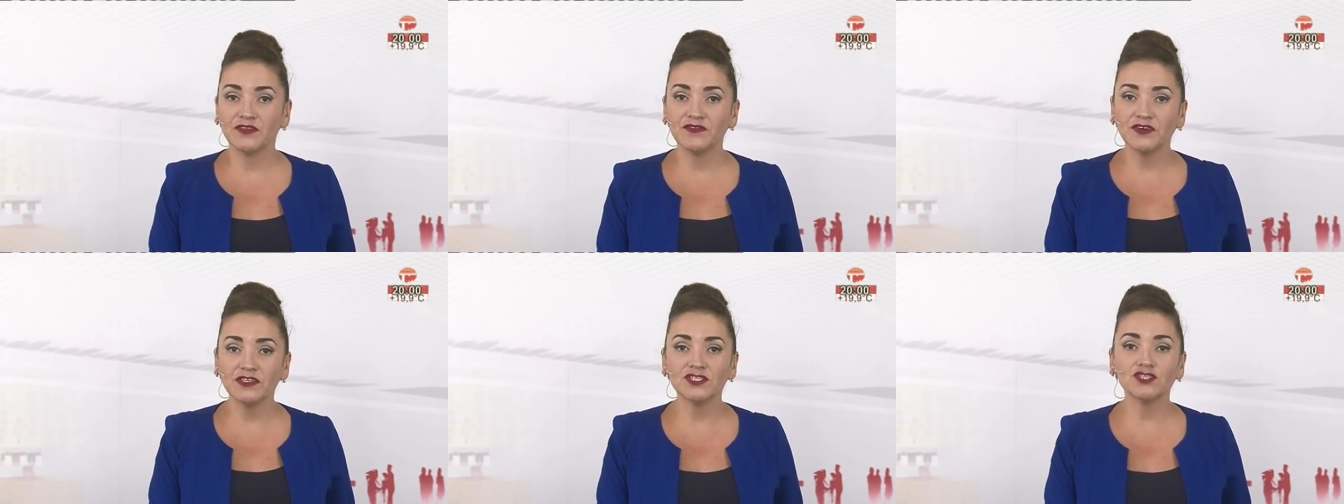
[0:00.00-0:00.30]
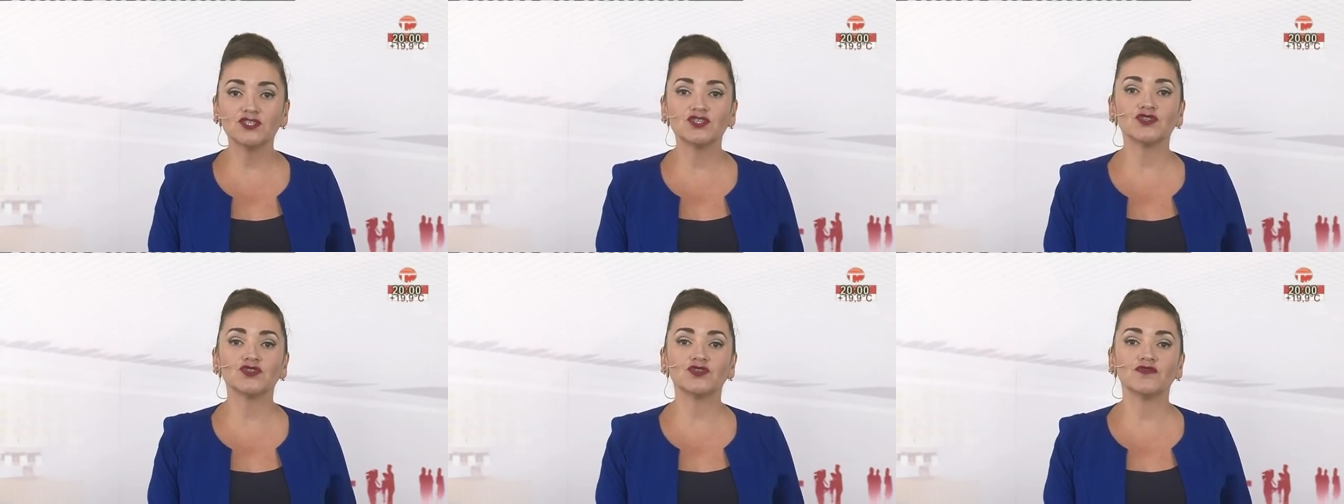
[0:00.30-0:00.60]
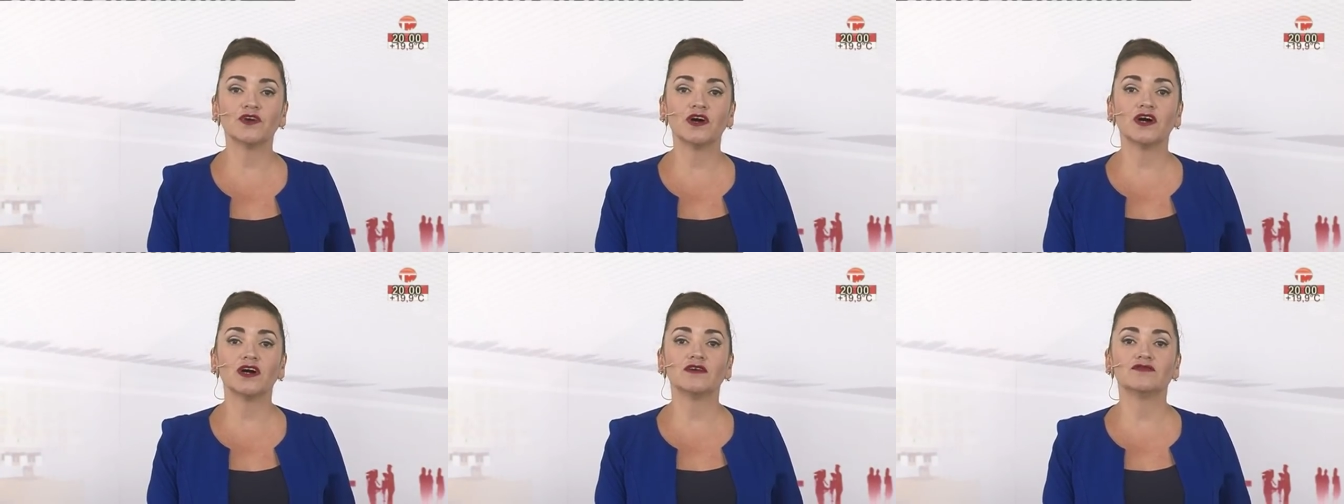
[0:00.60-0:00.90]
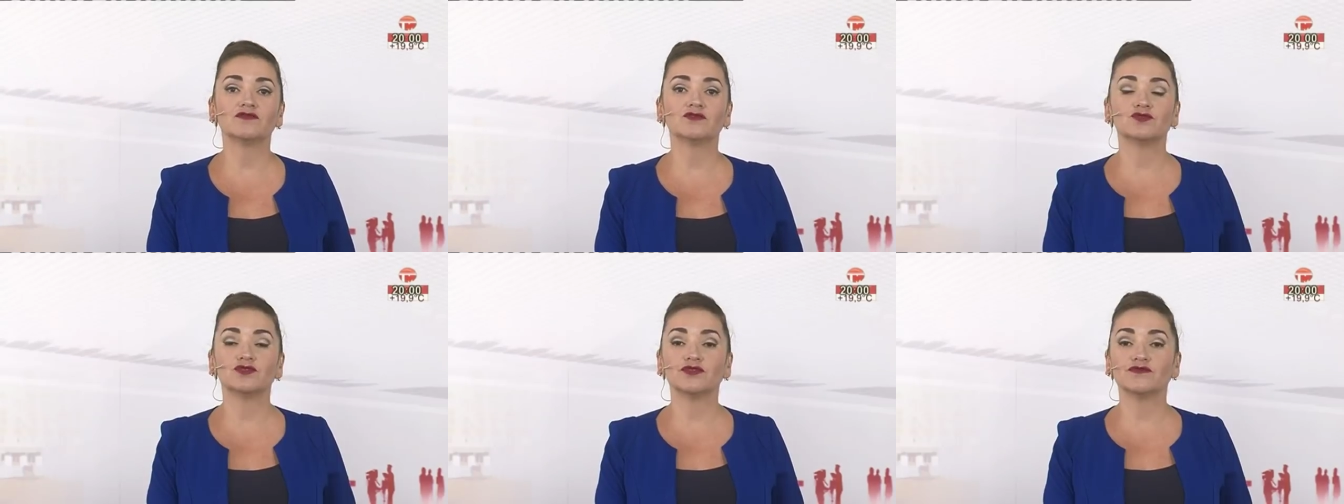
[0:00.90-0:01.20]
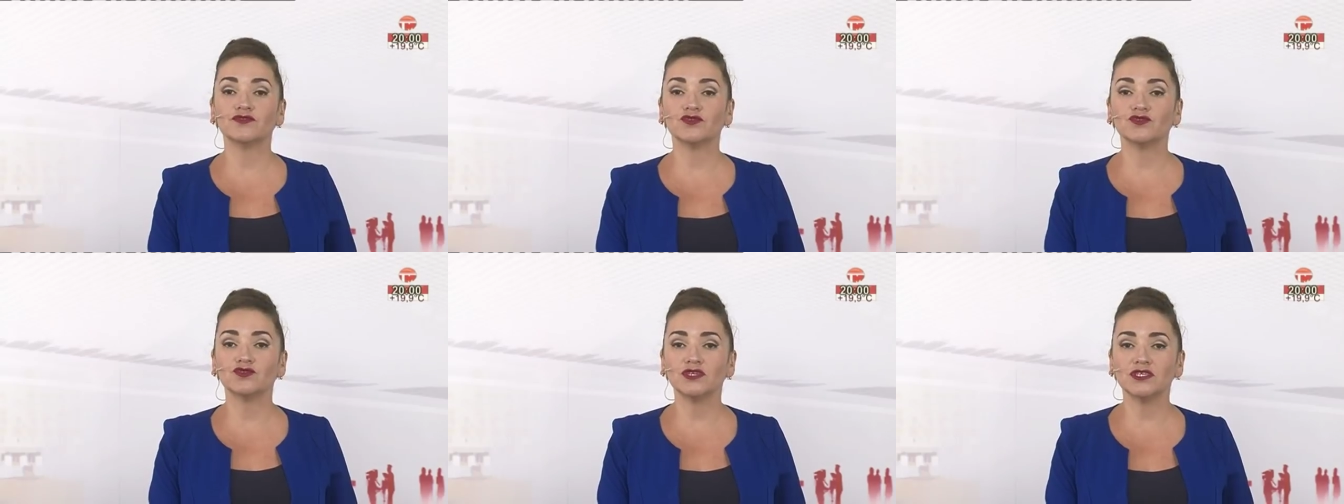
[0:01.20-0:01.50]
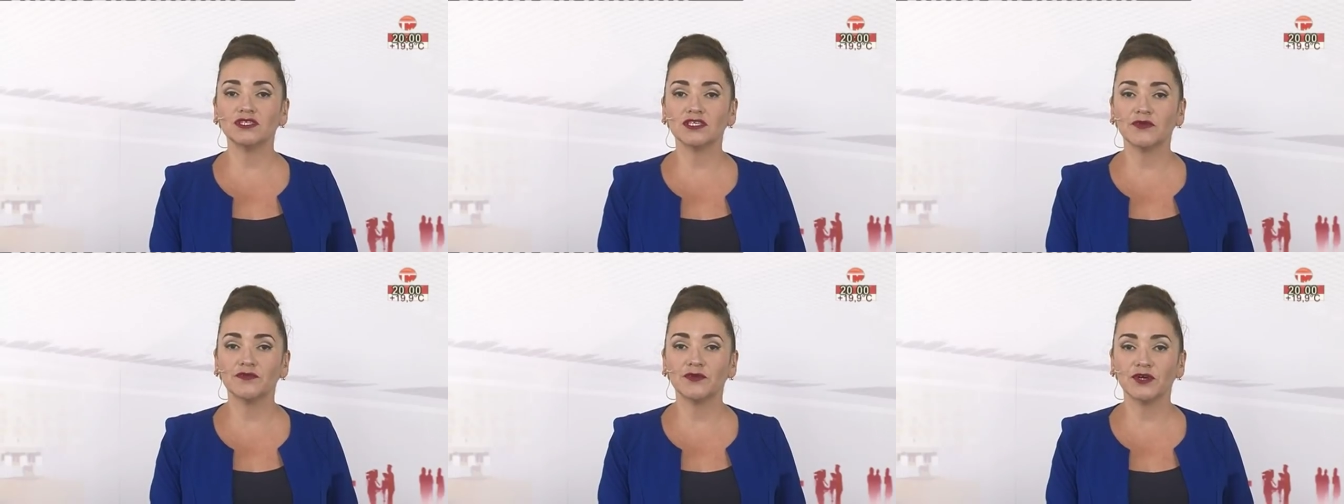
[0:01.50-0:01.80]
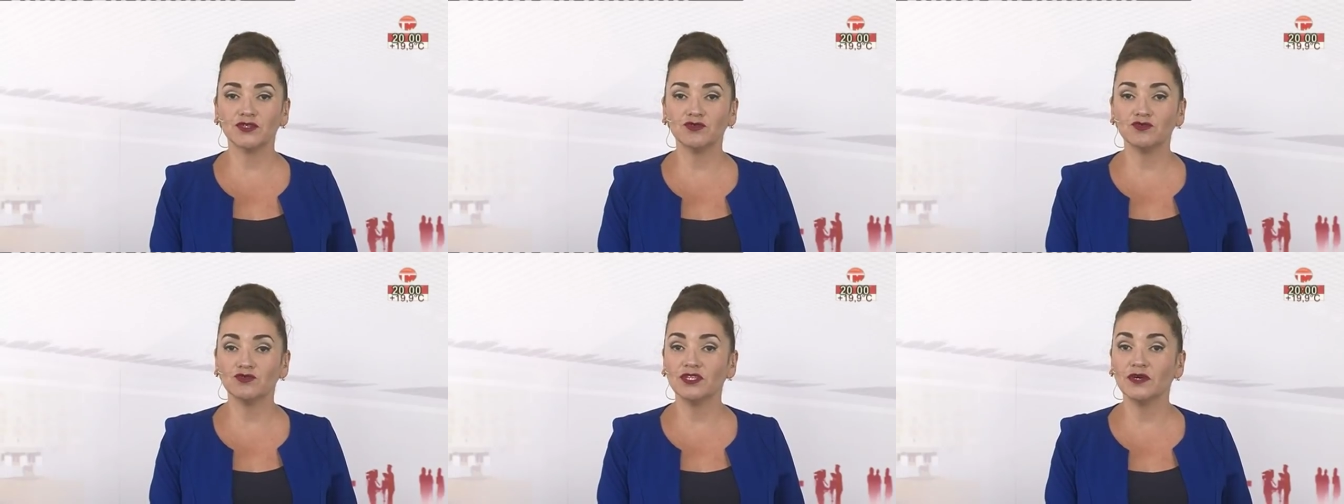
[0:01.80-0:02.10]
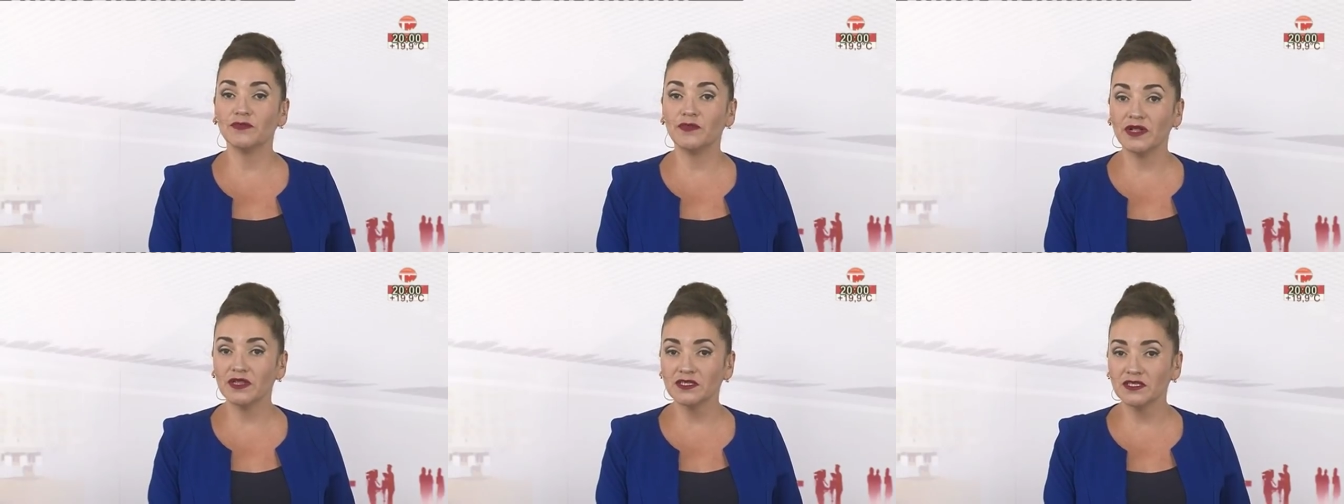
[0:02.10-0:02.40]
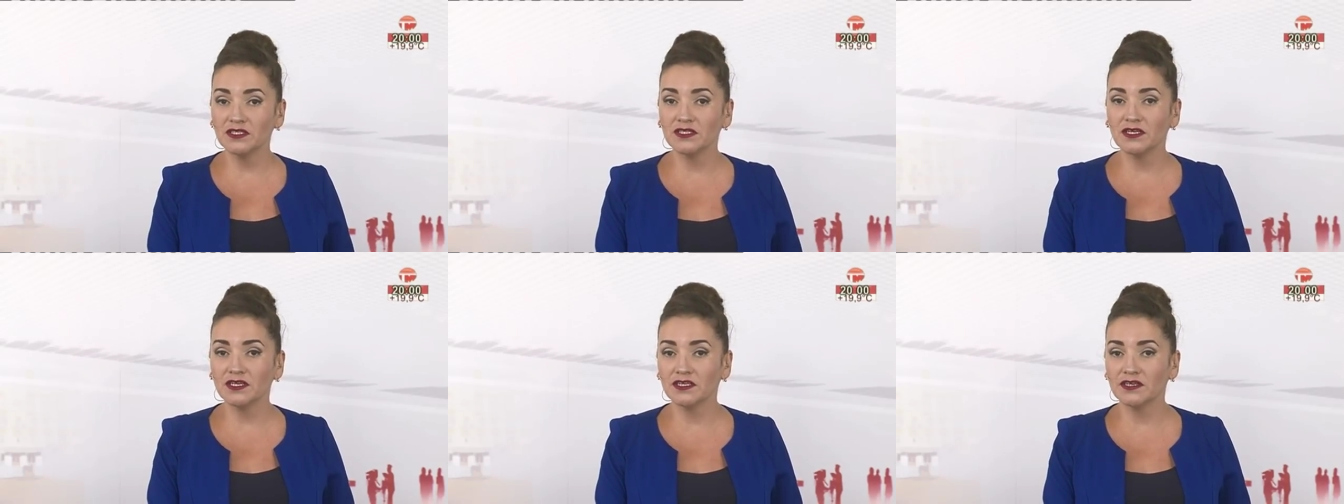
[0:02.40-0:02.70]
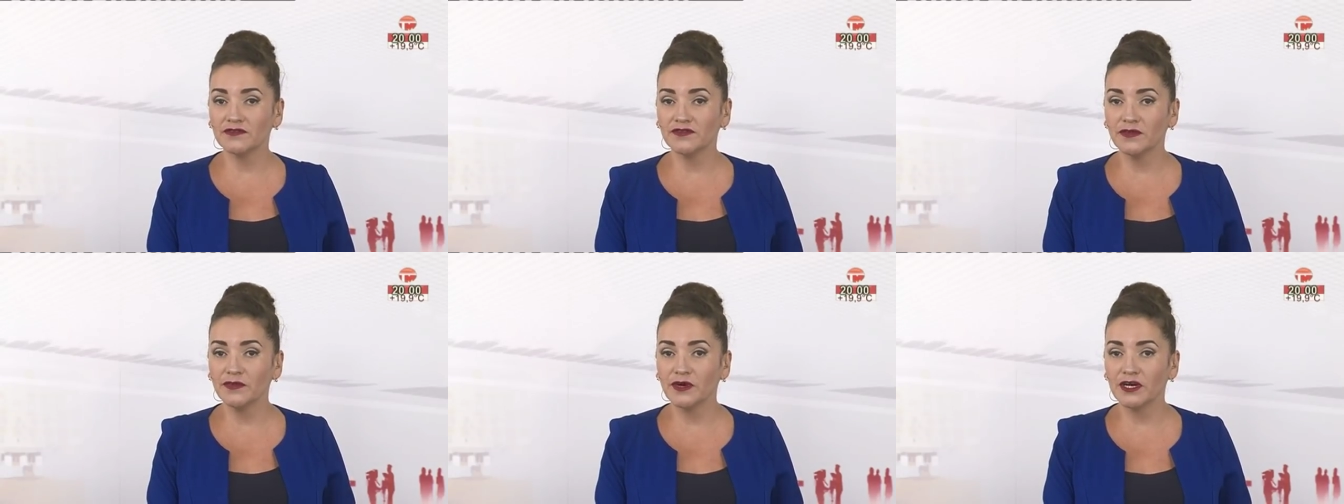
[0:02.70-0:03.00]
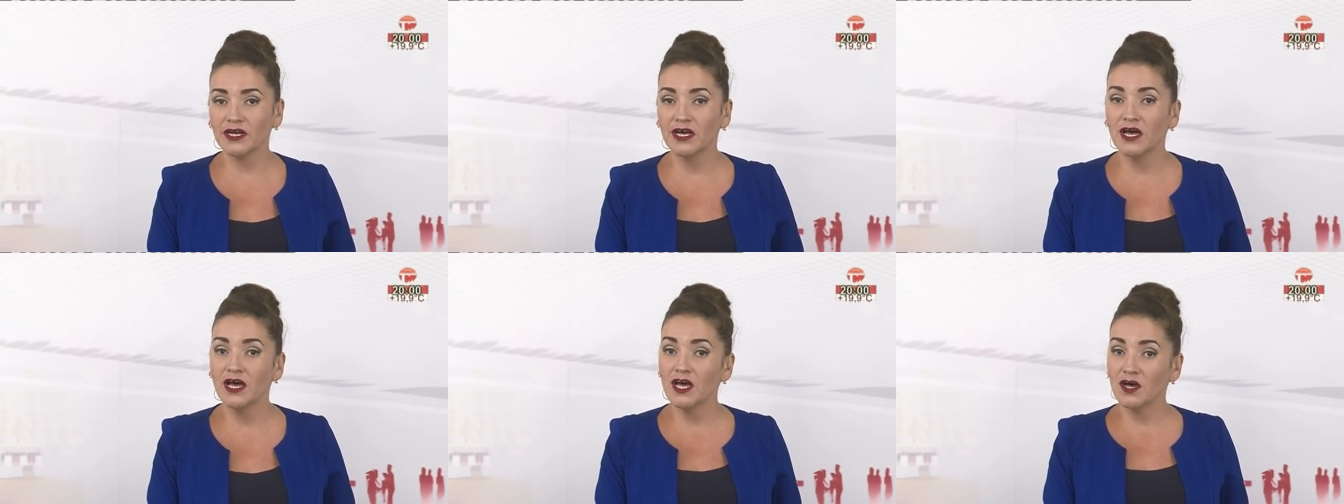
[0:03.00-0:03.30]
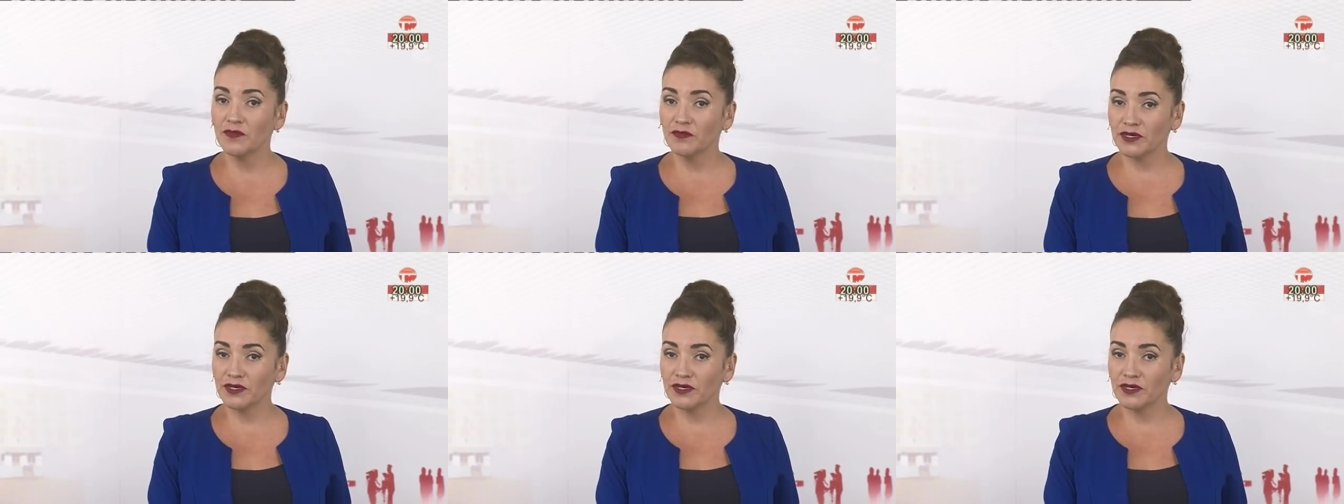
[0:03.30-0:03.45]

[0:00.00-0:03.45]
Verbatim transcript: 26 августа в Уссурийске пройдут дополнительные выборы